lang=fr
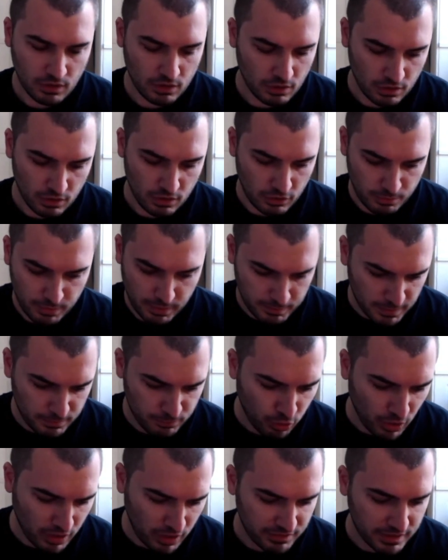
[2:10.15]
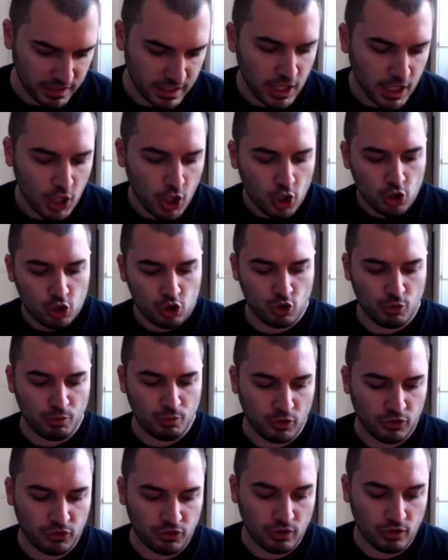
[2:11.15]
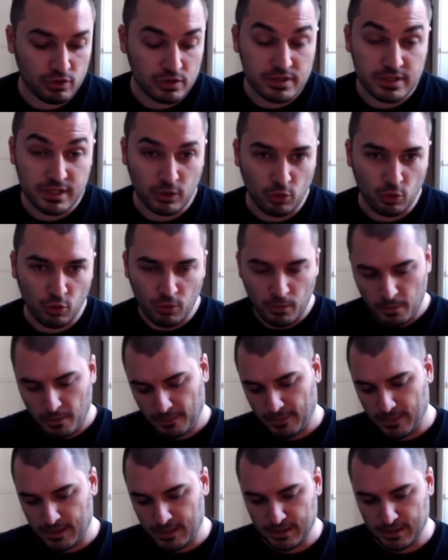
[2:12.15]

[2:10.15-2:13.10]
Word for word: pas, pas de point à la fin. Se pensant, c'est eux.